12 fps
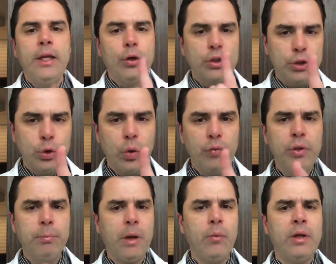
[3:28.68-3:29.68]
E eu já te
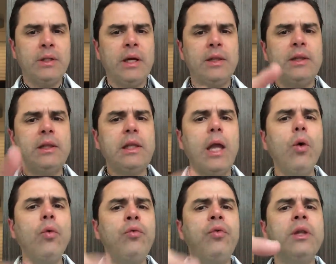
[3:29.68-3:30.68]
convido para aguentar até
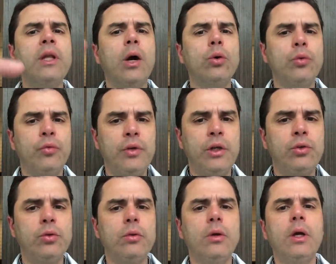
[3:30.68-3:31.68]
o final do
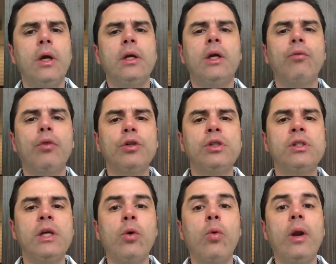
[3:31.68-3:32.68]
vídeo, que eu vou
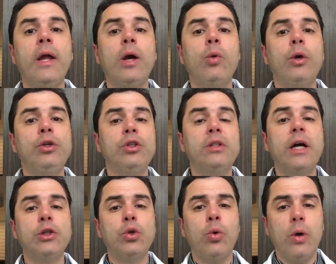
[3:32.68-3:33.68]
dizer qual é a
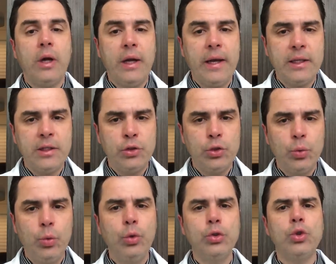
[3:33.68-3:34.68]
quantidade correta de
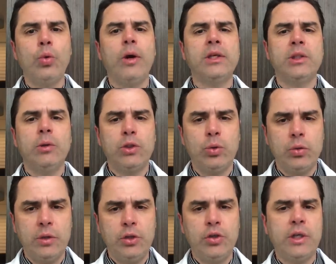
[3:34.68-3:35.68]
uso, quais são as
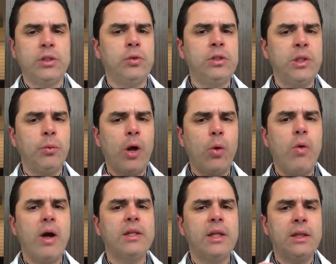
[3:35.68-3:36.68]
contraindicações, então
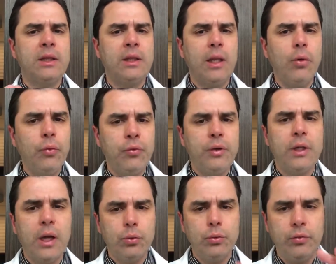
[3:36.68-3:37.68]
aguarda até o
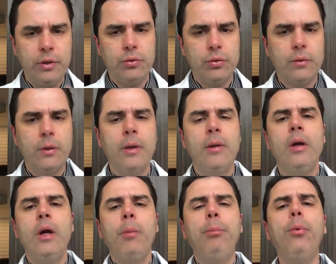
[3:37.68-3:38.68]
final do vídeo.
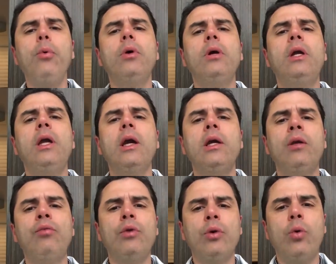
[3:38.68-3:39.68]
Por que,
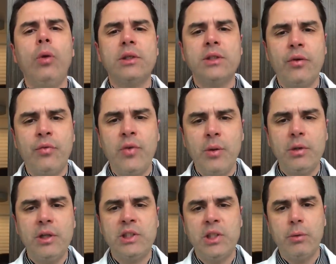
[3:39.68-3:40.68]
que ficou essa
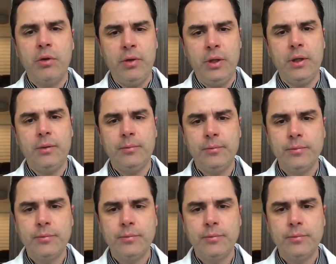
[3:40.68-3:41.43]
fama de ser uma vilã?